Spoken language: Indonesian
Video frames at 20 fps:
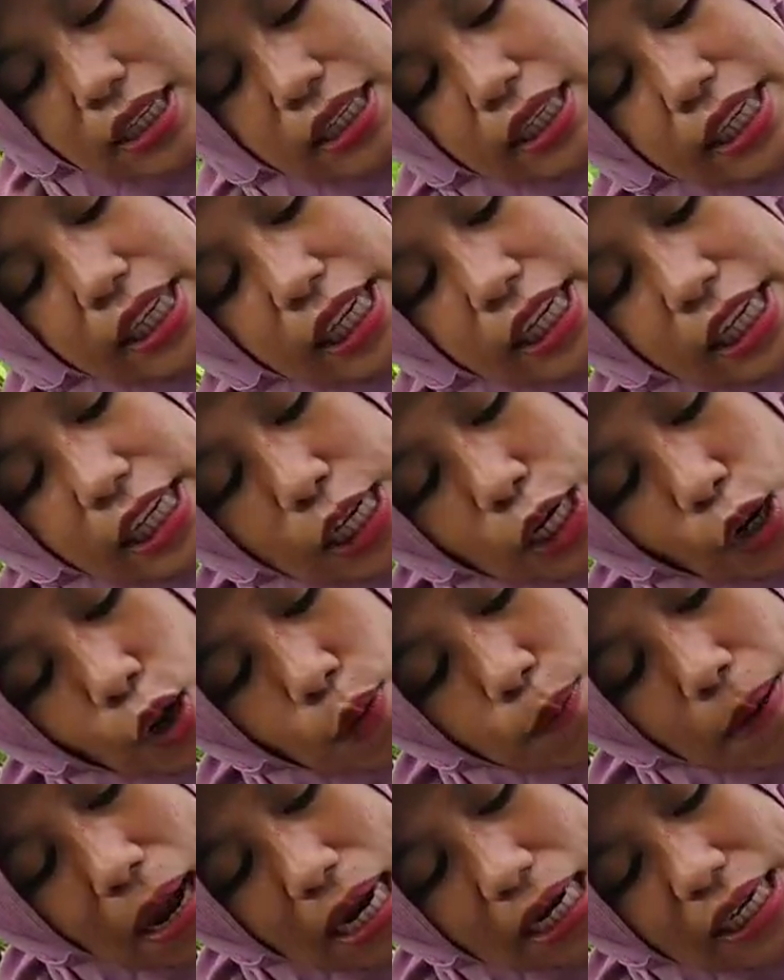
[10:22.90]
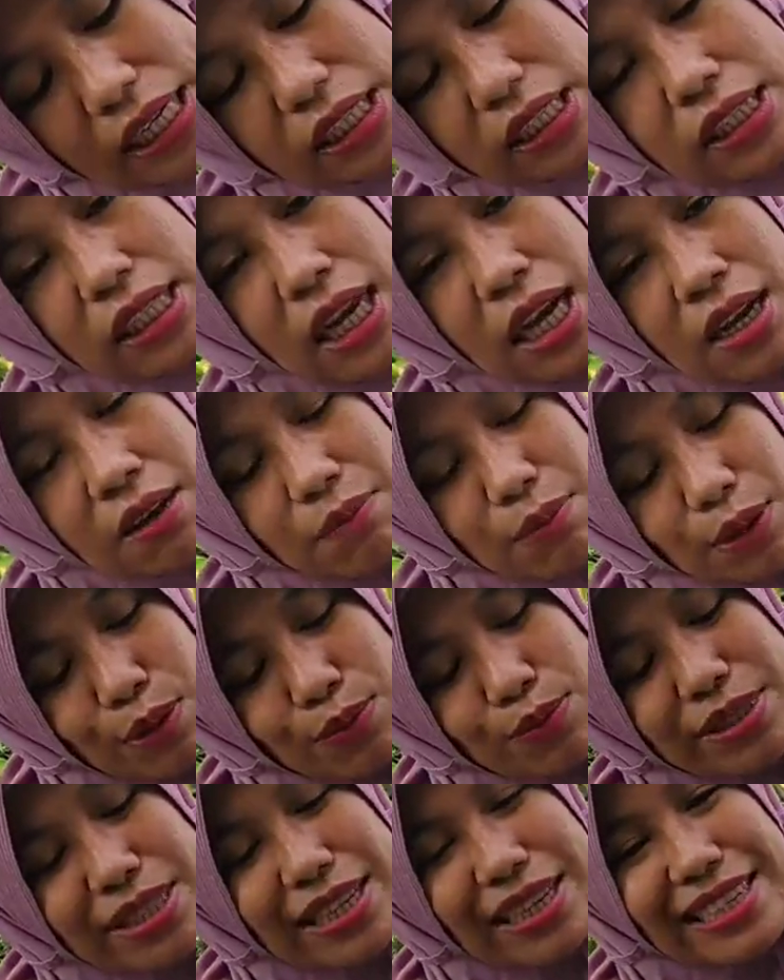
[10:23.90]
ini ngelobanginnya
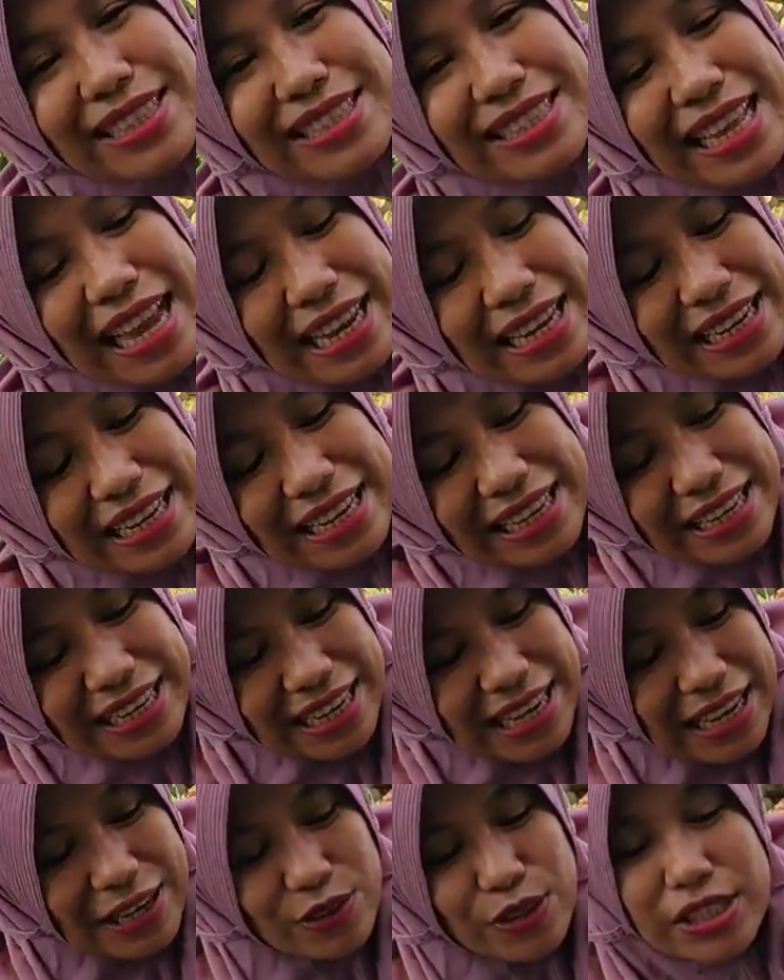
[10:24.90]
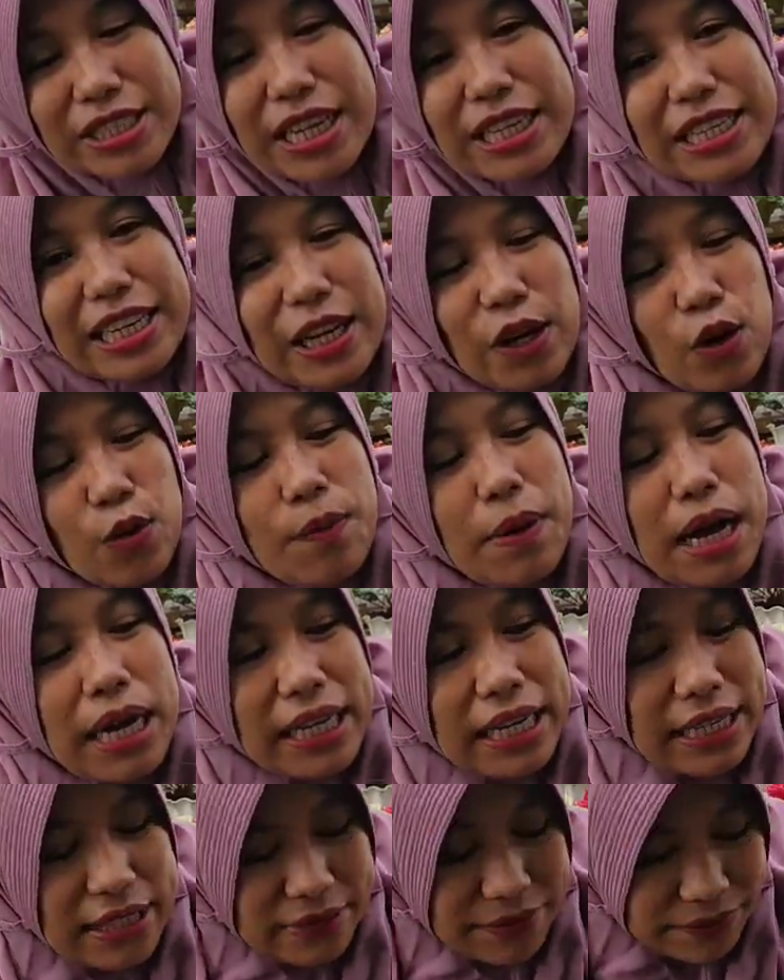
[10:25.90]
belum selesai harusnya
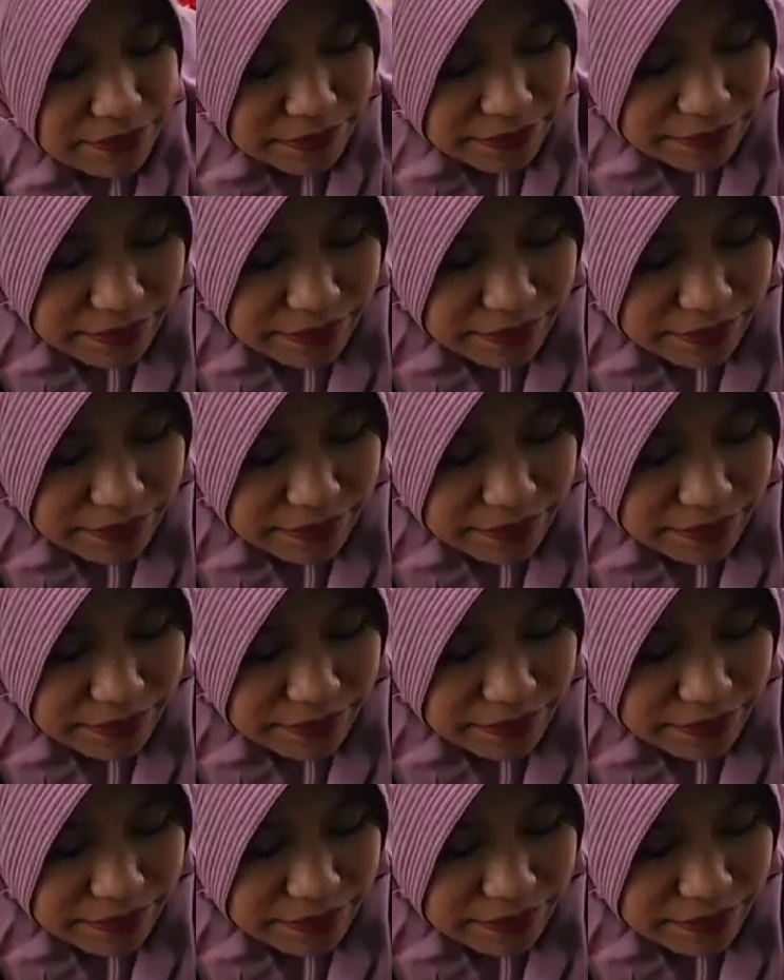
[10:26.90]
dilobangin